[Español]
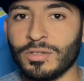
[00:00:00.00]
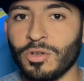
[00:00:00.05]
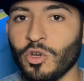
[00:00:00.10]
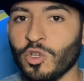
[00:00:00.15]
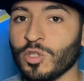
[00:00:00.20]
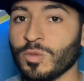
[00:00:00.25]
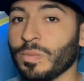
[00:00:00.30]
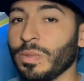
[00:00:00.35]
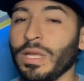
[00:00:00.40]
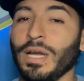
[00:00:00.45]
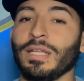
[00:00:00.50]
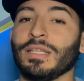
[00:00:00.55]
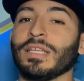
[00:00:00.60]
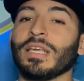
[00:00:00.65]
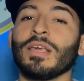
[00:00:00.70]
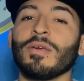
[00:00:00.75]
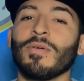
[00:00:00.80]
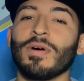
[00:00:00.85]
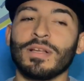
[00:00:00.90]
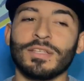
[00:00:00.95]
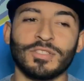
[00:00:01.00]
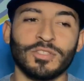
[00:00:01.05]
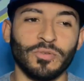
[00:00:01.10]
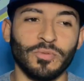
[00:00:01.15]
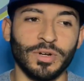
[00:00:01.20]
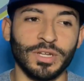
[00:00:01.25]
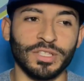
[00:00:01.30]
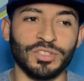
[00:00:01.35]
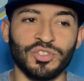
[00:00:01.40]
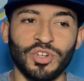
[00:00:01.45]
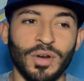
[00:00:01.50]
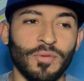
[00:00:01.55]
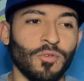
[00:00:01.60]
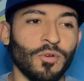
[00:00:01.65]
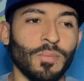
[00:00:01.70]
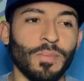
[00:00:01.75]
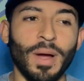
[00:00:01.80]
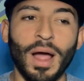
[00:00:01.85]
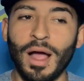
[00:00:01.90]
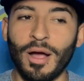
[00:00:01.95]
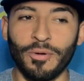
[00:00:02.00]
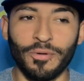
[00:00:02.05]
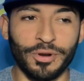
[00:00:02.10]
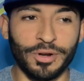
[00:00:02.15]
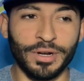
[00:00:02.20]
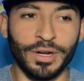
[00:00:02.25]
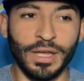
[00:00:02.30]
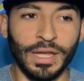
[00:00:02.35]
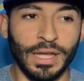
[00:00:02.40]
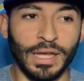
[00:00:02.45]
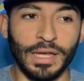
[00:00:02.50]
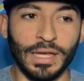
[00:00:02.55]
conspirativas sobre Trevor Bauer